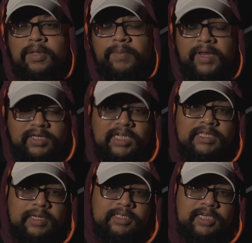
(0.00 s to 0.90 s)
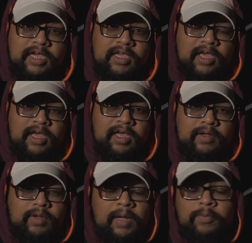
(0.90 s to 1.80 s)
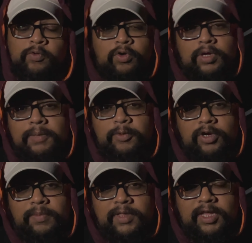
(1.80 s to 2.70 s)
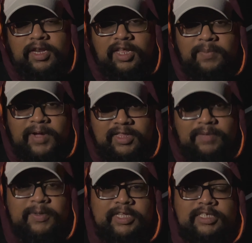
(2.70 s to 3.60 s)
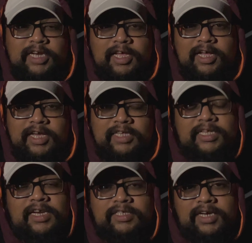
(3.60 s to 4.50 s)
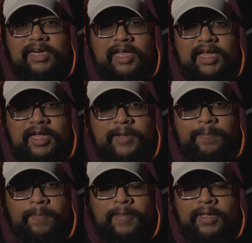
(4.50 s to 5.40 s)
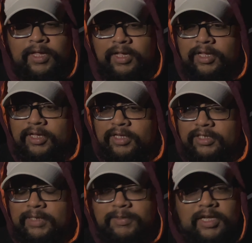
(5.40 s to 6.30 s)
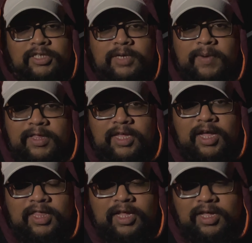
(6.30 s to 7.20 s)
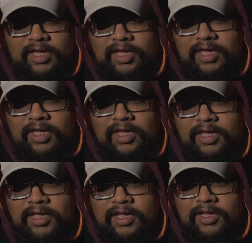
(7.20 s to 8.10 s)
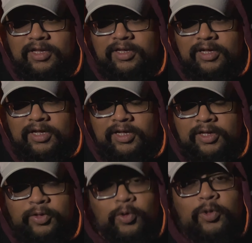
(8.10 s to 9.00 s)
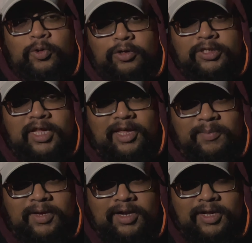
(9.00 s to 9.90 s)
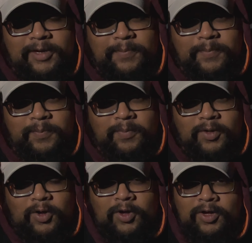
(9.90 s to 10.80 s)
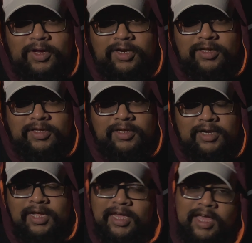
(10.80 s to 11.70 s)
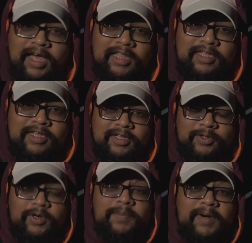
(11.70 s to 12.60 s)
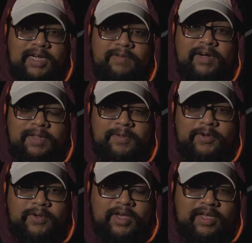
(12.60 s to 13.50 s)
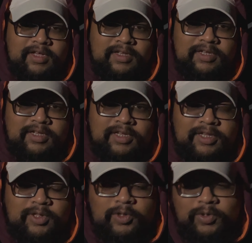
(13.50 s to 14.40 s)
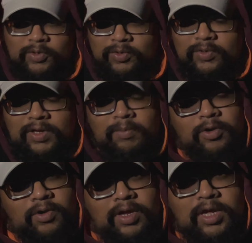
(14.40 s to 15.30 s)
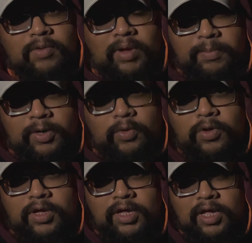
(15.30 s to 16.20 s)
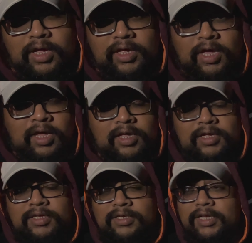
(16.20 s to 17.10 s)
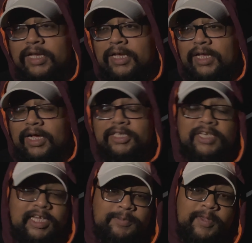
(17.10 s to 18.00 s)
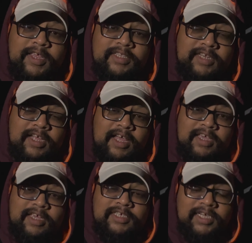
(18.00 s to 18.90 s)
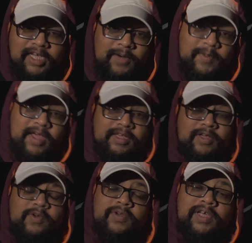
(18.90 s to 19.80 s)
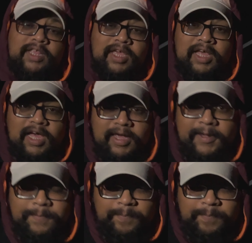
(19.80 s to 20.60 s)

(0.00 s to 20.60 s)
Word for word: मेरे हिसाब से अच्छा ही आया है अब वो कंप्यूटर में देखने के बाद ही पता चलेगा कैसा रिज़ल्ट आया है सबसे अच्छी बात यहाँ था कि दो दोस्त आए मिलने और लगे हाथ थोड़ा पार्टी वार्टी भी हो गया तो हम लोगों ने वहाँ पर कुक किया एक अच्छा एक्सपीरियंस रहा कि जंगल में आके कुक करके खाए